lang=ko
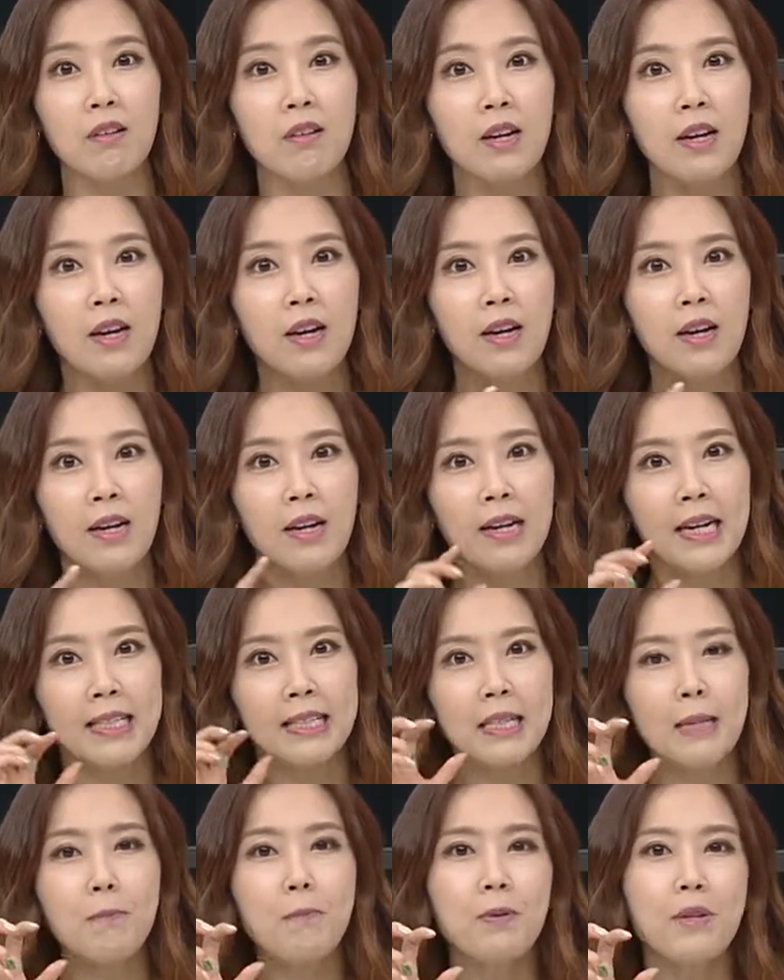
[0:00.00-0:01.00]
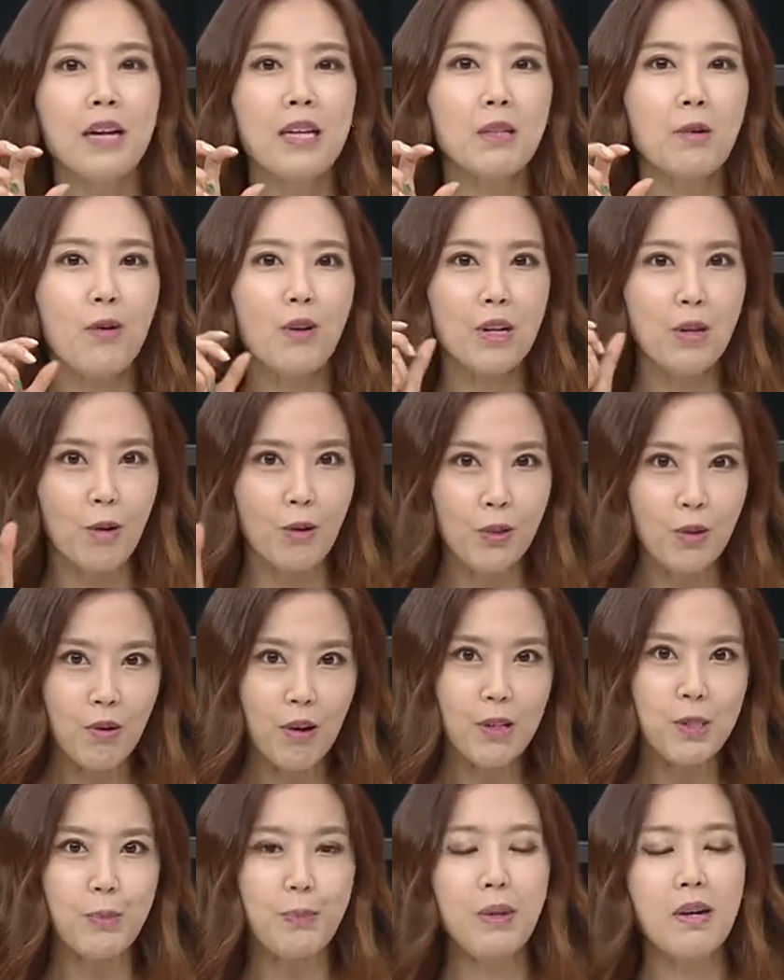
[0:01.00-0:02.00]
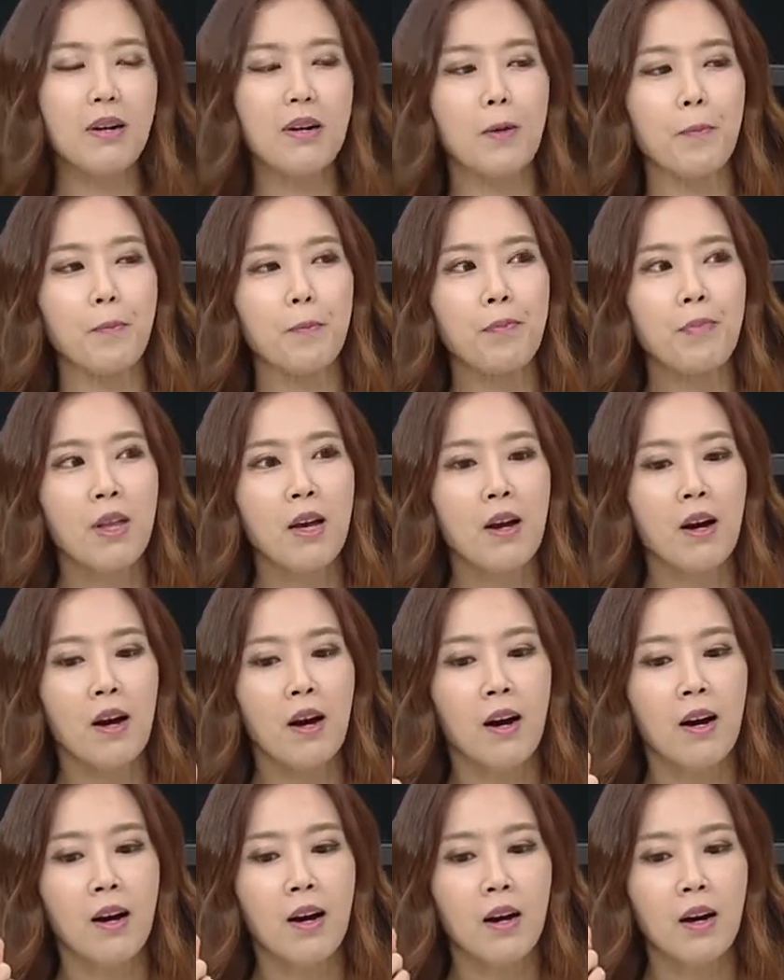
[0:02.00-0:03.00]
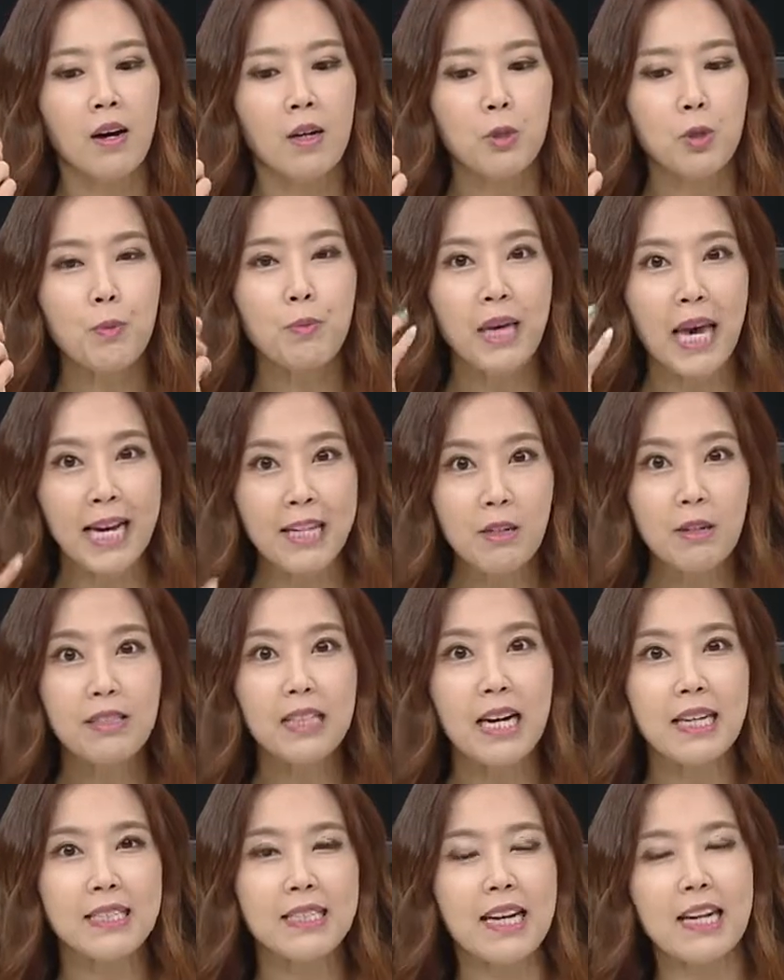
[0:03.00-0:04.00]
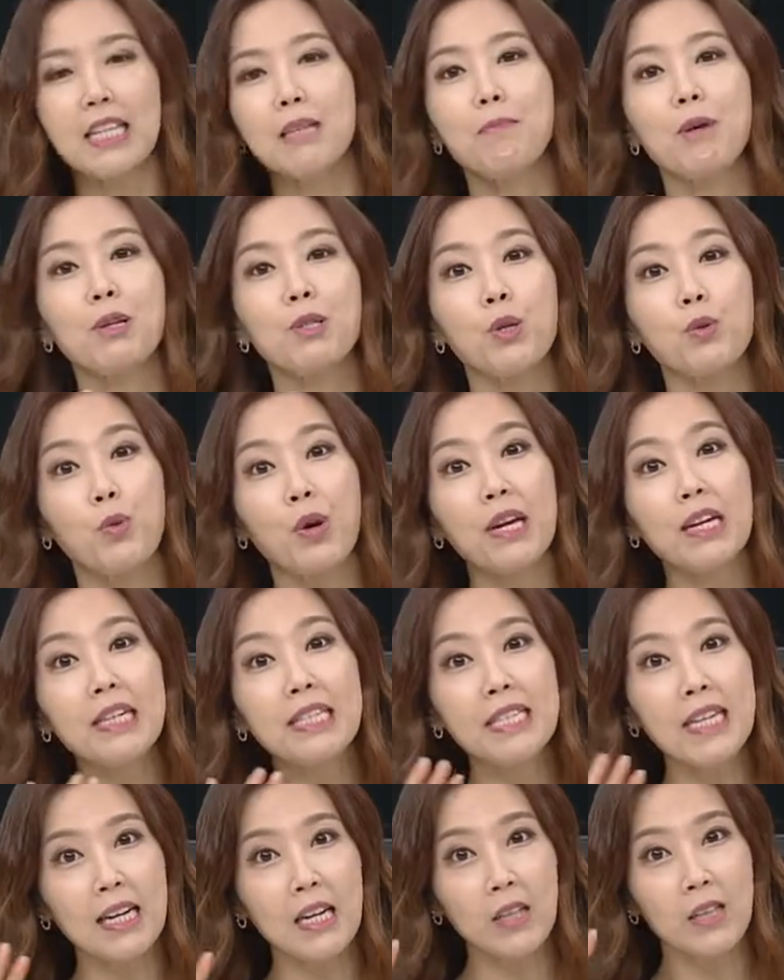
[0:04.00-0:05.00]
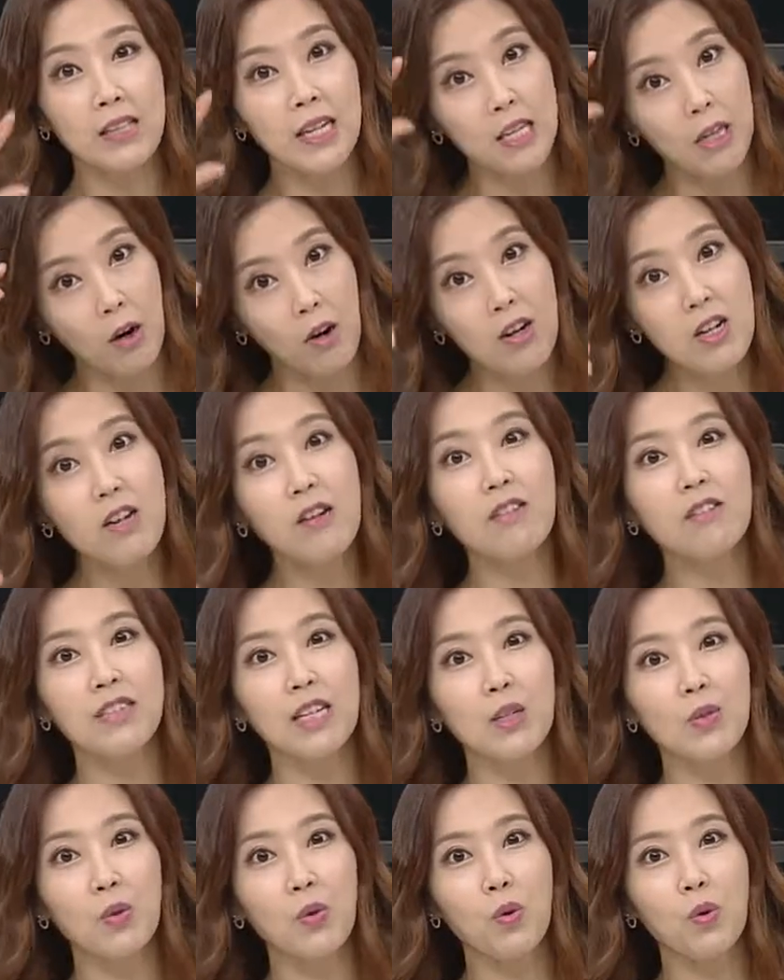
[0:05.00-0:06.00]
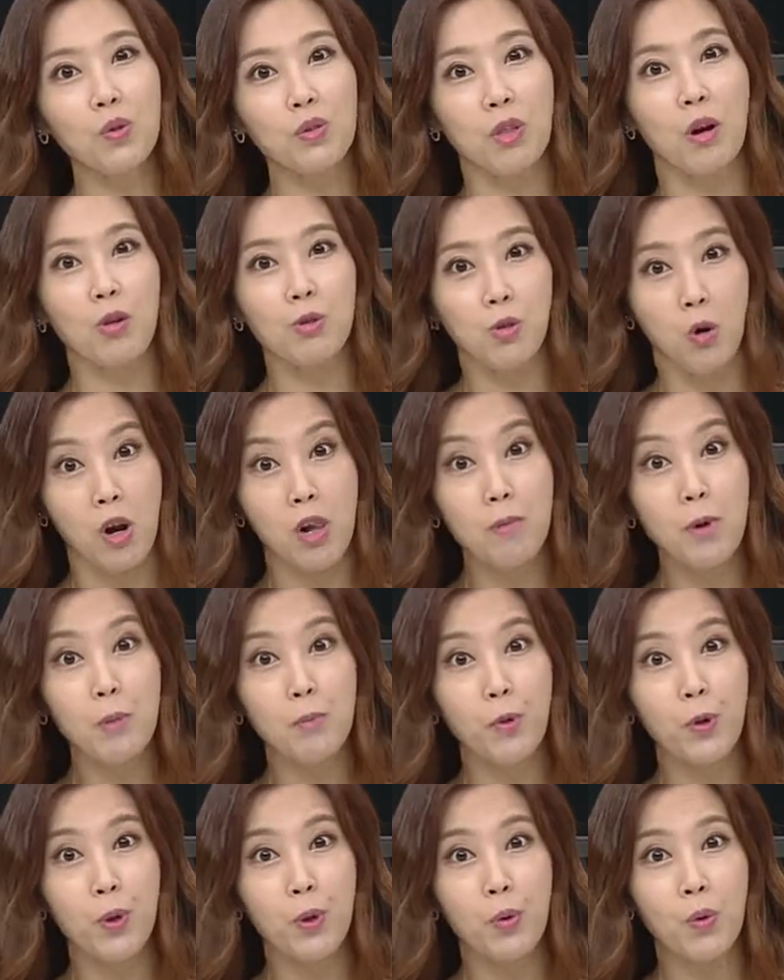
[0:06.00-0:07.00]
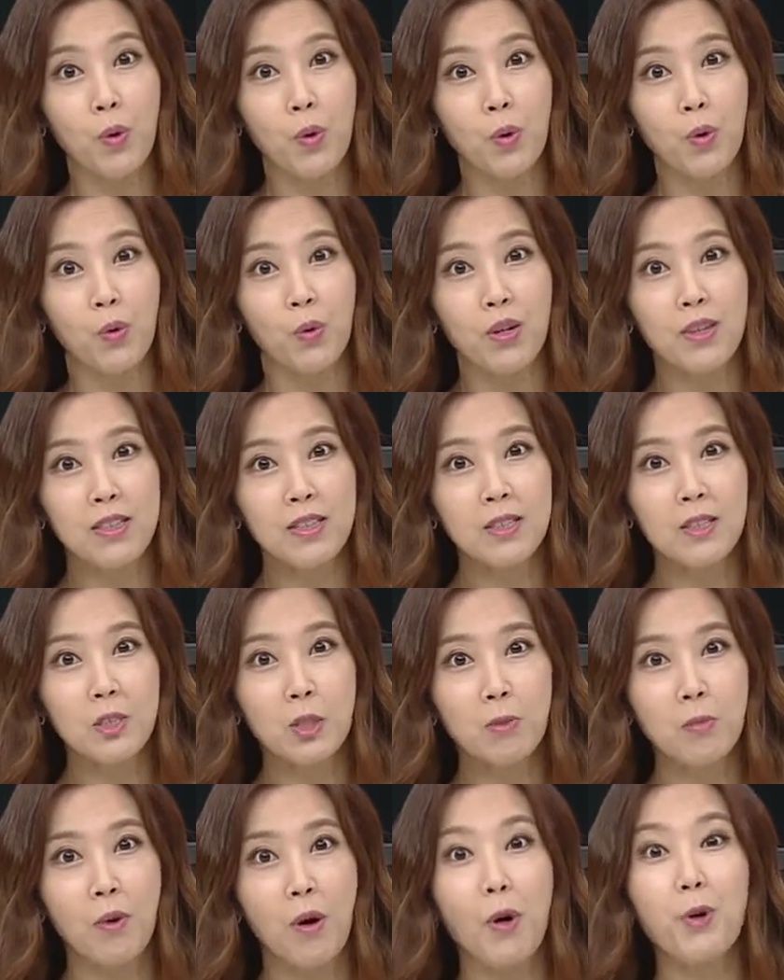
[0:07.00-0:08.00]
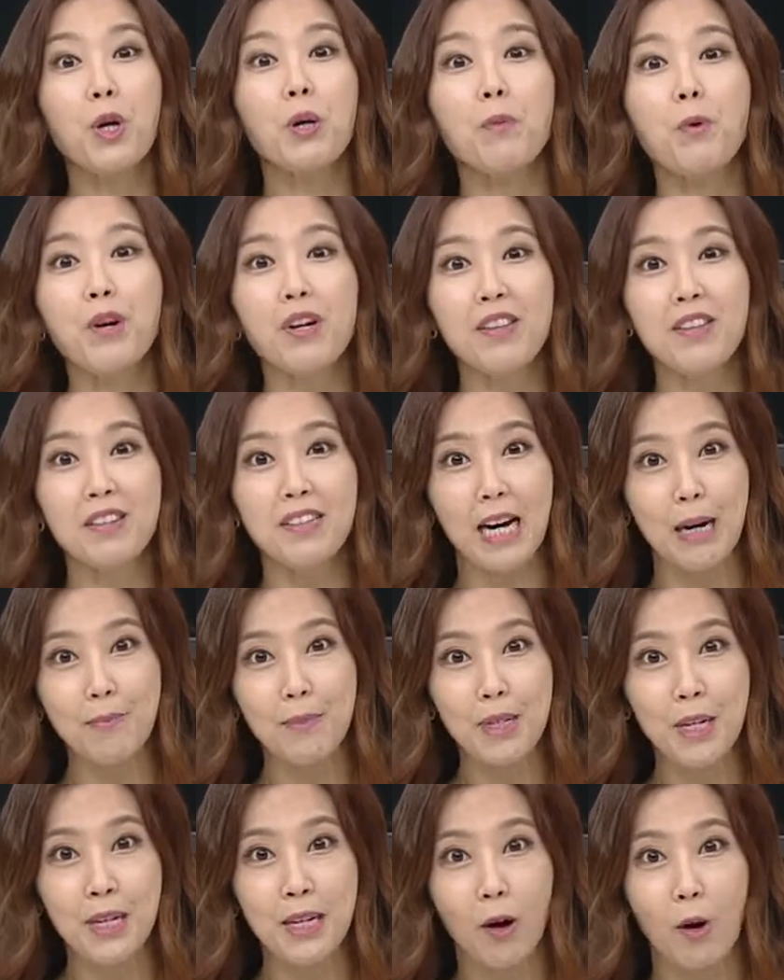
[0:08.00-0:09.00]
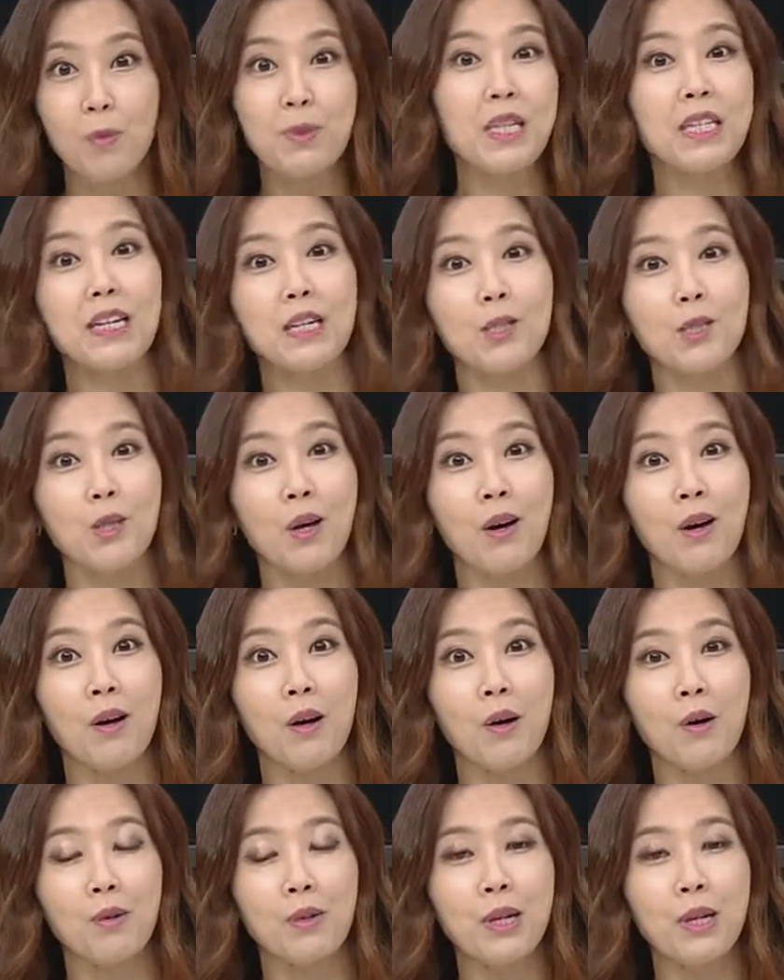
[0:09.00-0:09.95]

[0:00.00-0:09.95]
맞아요. 그러니까 음. 심플한 거를 결정하시면 어, 좀 계절 타지 않으면서 굉장히 특히 연령대도 더 젊어 보이고 그좀 어려 보이는 감들이 없잖아 있어요.